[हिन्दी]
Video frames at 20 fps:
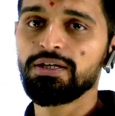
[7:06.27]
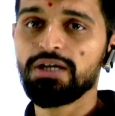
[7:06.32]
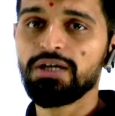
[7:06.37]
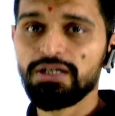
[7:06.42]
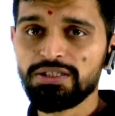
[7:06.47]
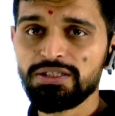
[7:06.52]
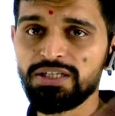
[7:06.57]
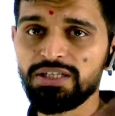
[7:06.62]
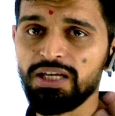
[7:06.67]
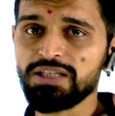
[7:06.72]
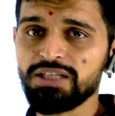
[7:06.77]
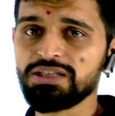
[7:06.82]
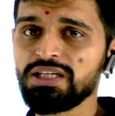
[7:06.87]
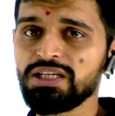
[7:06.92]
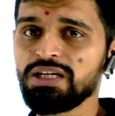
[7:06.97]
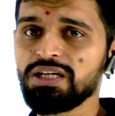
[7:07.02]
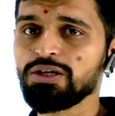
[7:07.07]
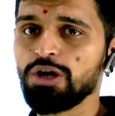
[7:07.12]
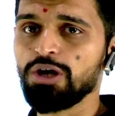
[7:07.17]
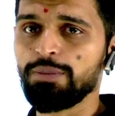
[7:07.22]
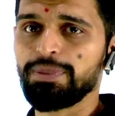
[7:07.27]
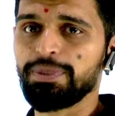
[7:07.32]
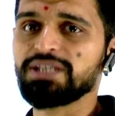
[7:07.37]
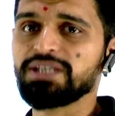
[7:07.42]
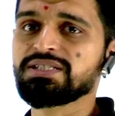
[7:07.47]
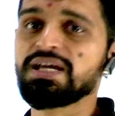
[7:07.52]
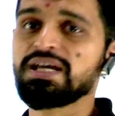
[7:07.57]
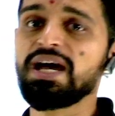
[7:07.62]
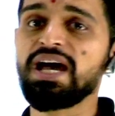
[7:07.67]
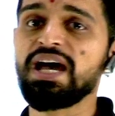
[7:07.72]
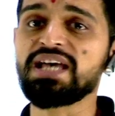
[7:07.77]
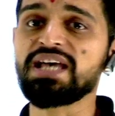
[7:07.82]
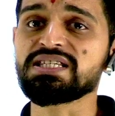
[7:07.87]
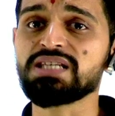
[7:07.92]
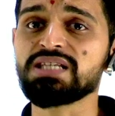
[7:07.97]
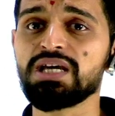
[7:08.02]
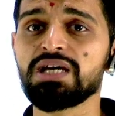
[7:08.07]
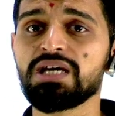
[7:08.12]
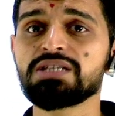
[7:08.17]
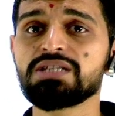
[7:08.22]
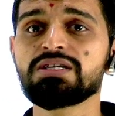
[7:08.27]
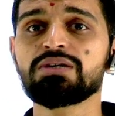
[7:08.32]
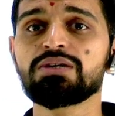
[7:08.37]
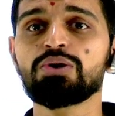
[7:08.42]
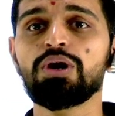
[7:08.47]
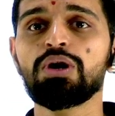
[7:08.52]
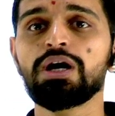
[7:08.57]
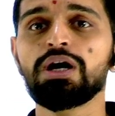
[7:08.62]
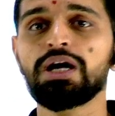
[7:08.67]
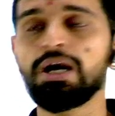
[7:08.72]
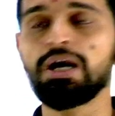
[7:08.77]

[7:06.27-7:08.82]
ये तीन टॉपिक्स ऐसे हैं जिनको अगर आप